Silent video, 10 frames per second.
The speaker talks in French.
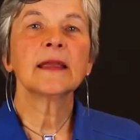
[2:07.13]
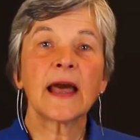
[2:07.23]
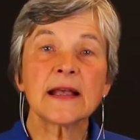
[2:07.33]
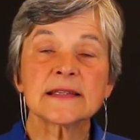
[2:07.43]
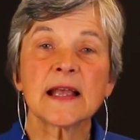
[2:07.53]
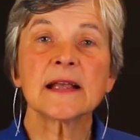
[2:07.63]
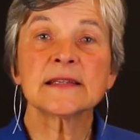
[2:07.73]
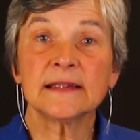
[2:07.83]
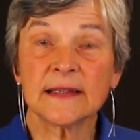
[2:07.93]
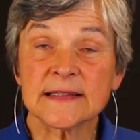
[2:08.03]
Grâce à
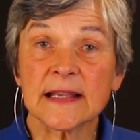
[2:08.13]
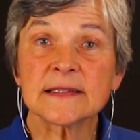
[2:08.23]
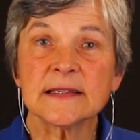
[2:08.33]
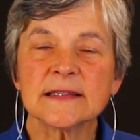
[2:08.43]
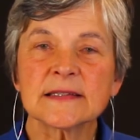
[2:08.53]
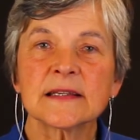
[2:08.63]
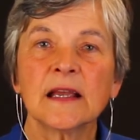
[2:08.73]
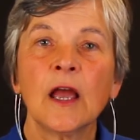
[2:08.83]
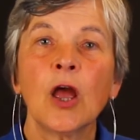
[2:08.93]
cet exercice,